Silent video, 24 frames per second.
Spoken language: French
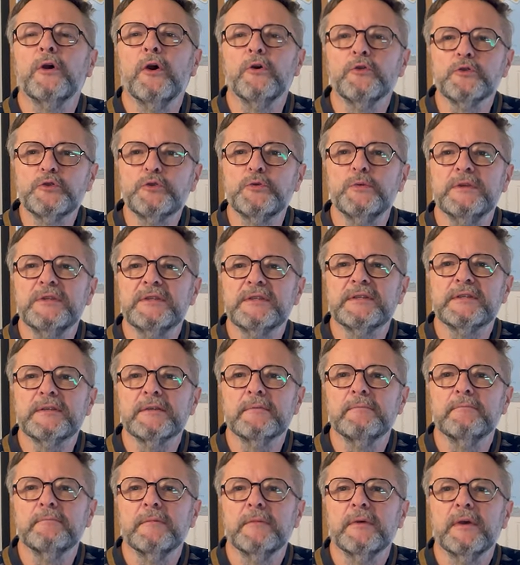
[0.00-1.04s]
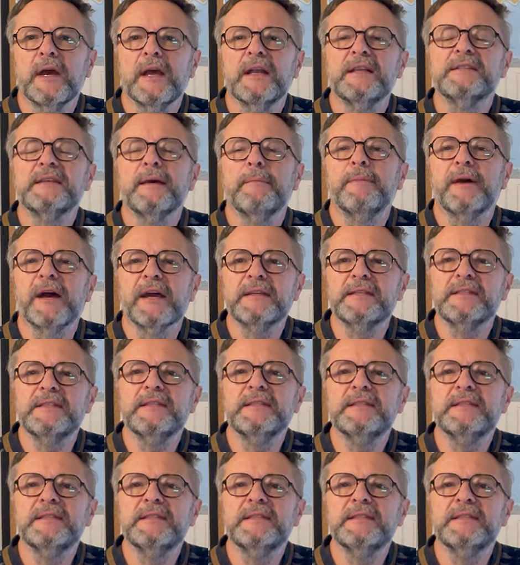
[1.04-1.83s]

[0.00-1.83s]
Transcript: en Suisse. Elles apparaissent